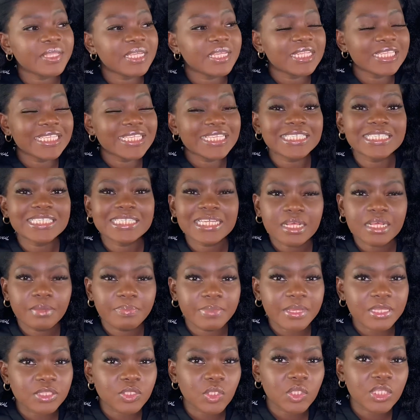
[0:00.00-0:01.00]
déjà la
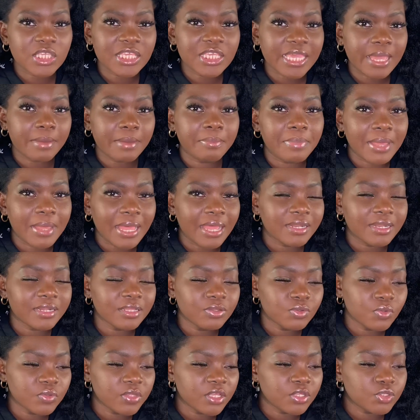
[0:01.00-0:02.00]
personne qui a parlé
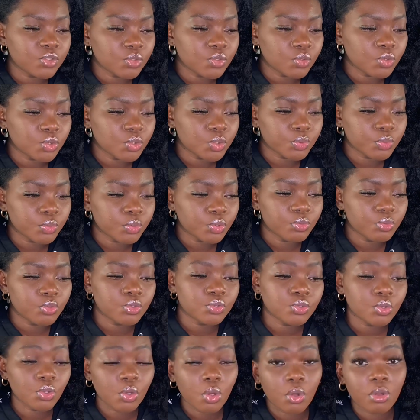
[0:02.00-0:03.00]
de texture de cheveux,
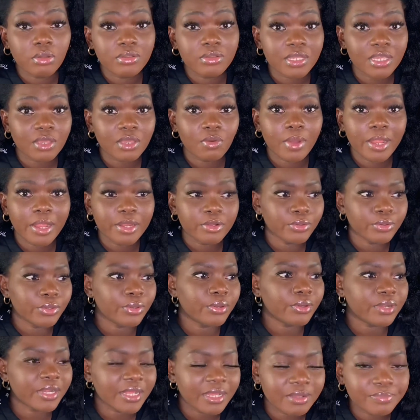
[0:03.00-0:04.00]
monsieur André Walker,
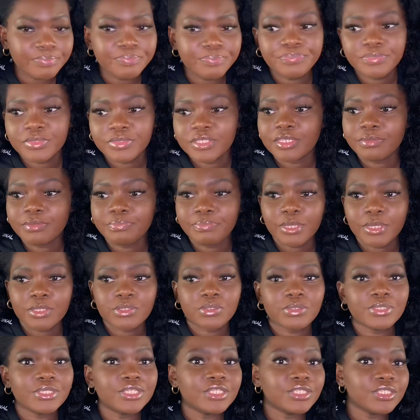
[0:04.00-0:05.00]
là, c'est une
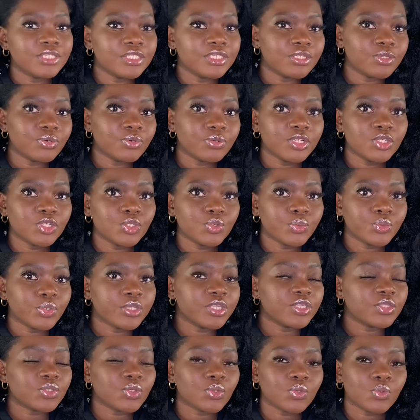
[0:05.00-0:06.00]
personne qui dit que les cheveux qui
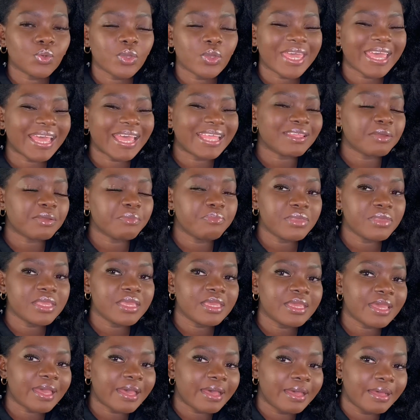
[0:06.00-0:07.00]
sont de 4B
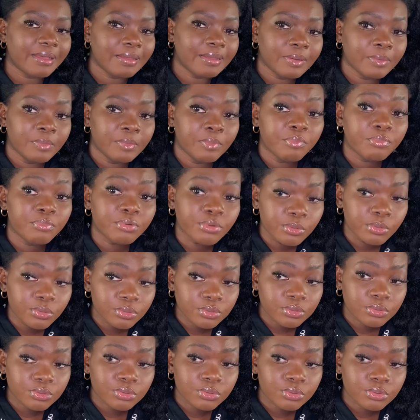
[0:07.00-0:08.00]
à
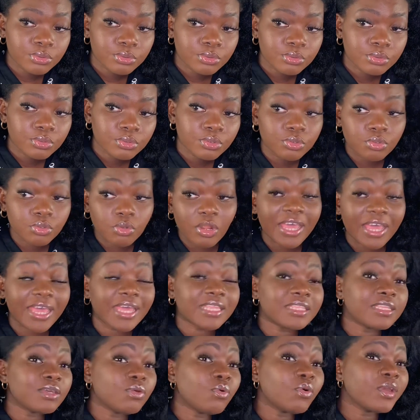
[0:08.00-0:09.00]
plus, non, la
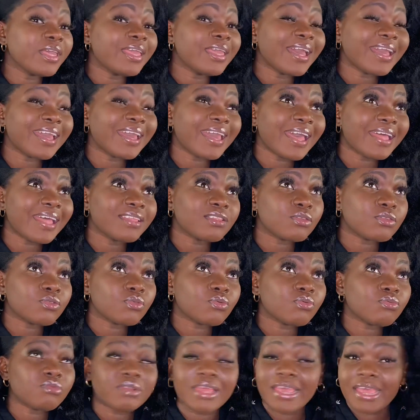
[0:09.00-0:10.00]
catégorie 4, non,
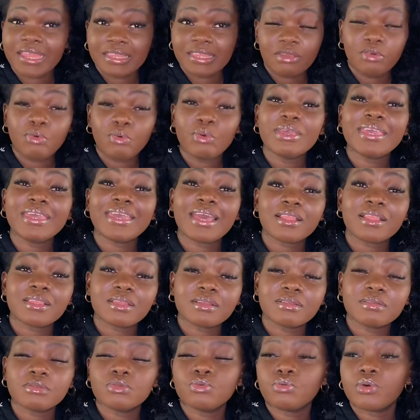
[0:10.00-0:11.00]
la catégorie 4
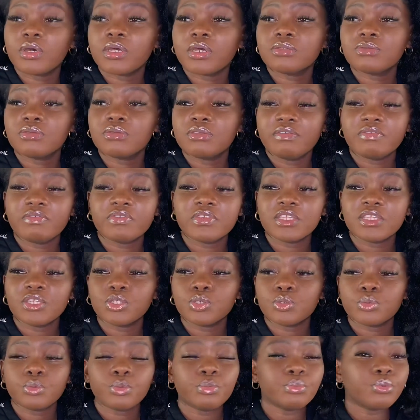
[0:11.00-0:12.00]
doit se défaiser les
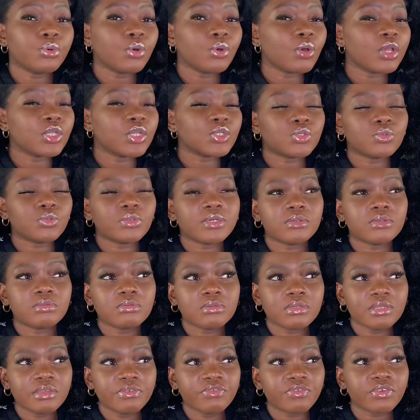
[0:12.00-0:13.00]
cheveux. Pourquoi je dois
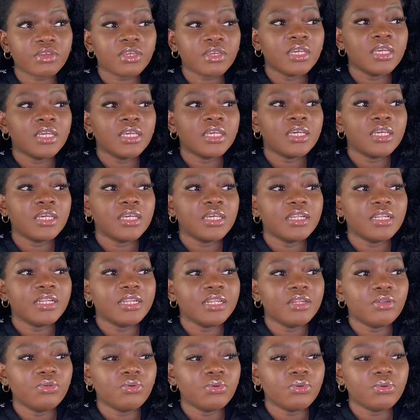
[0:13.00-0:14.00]
suivre
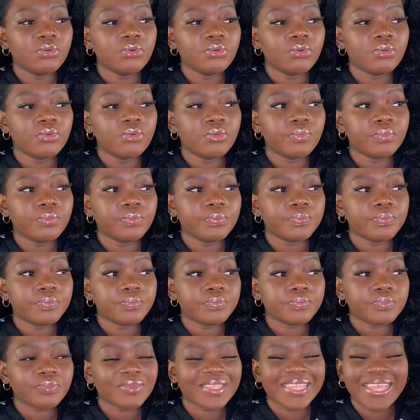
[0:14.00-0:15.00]
le
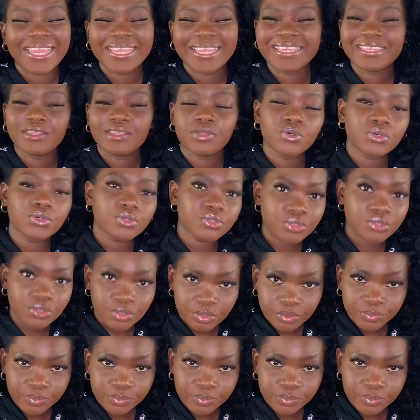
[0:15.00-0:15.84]
la guidance.